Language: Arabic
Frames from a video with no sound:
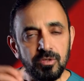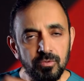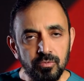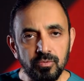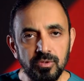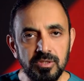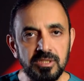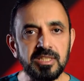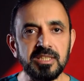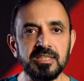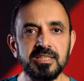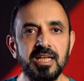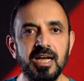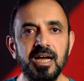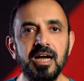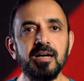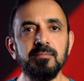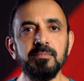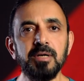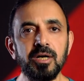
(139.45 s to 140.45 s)
ونحط
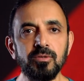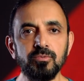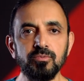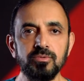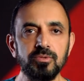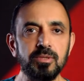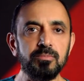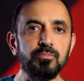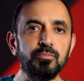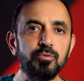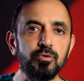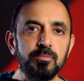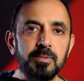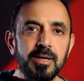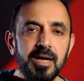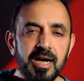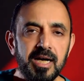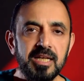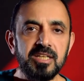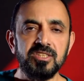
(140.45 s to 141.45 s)
دعامة أو أنبوب
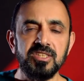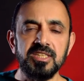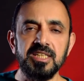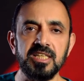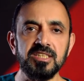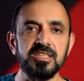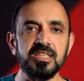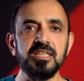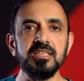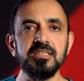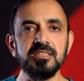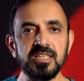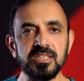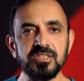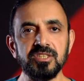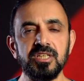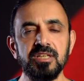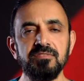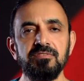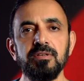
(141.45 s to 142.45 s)
خارجي عشان
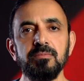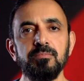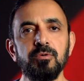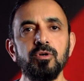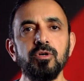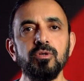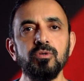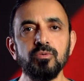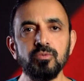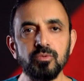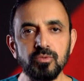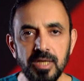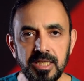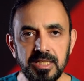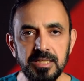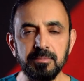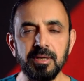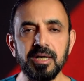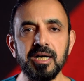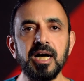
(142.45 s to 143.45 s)
تصريف البول
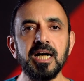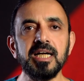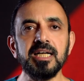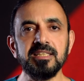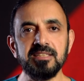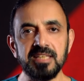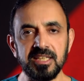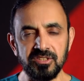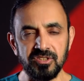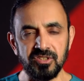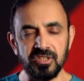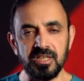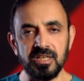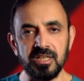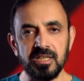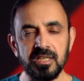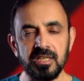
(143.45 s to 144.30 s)
وأي بقايا تنزل